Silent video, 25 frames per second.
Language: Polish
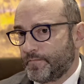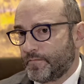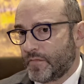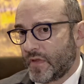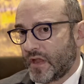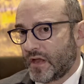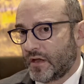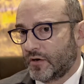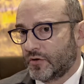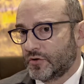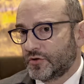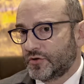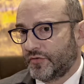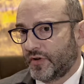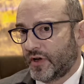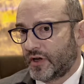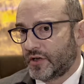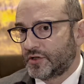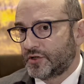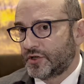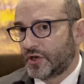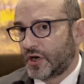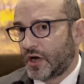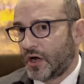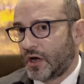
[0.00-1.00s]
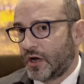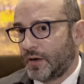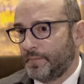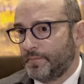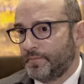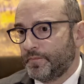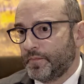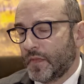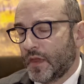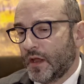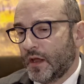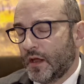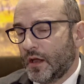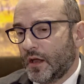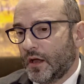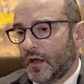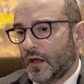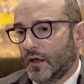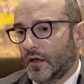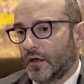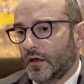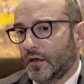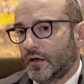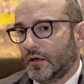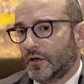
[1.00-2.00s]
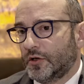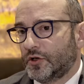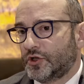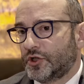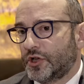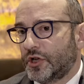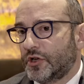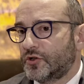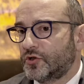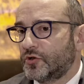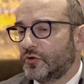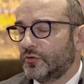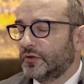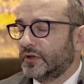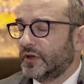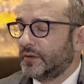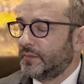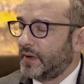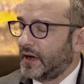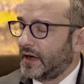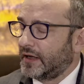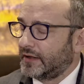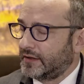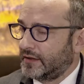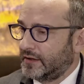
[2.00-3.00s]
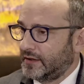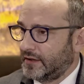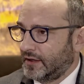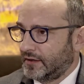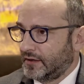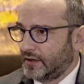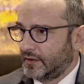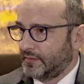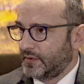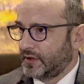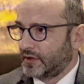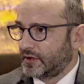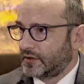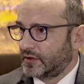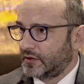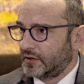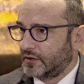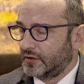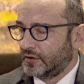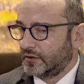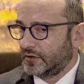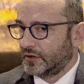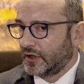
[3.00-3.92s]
rozważa e, szerszą debatę na temat e,